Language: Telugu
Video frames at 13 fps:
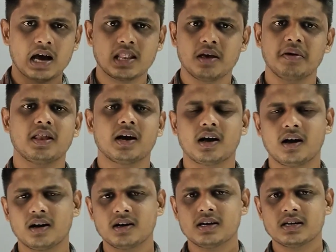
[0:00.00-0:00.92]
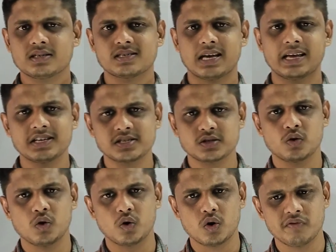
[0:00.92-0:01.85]
అదేవిధంగా సైనిక్
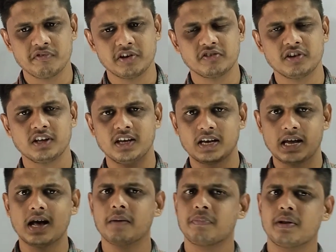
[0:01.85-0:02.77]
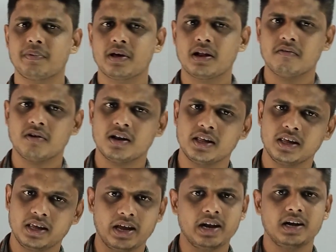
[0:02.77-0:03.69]
స్కూల్ నోటిఫికేషన్కి ఎలా ప్రిపేర్ అవ్వాలి
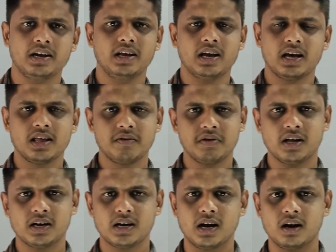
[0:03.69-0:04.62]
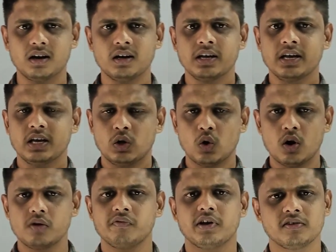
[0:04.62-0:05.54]
ఏంటి అదేవిధంగా
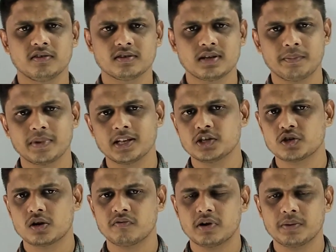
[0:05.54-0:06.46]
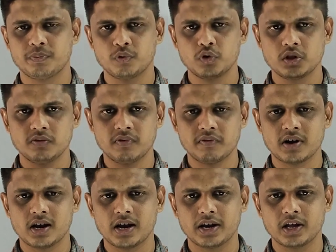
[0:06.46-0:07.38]
నోటిఫికేషన్ సంబంధించినటువంటి పూర్తి
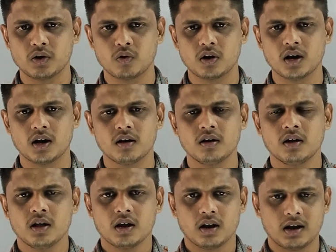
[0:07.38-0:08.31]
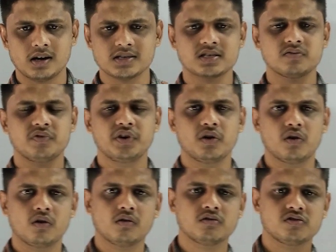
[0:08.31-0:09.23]
వివరాలన్నీ కూడా లాస్ట్
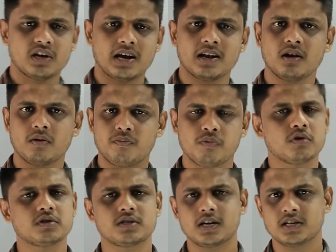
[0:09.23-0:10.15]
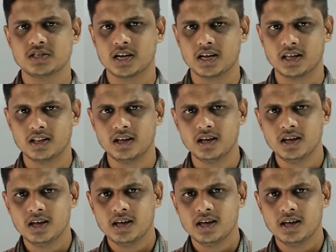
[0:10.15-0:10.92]
వీడియోలో ఛానల్లో పోస్ట్ చేయడం జరిగింది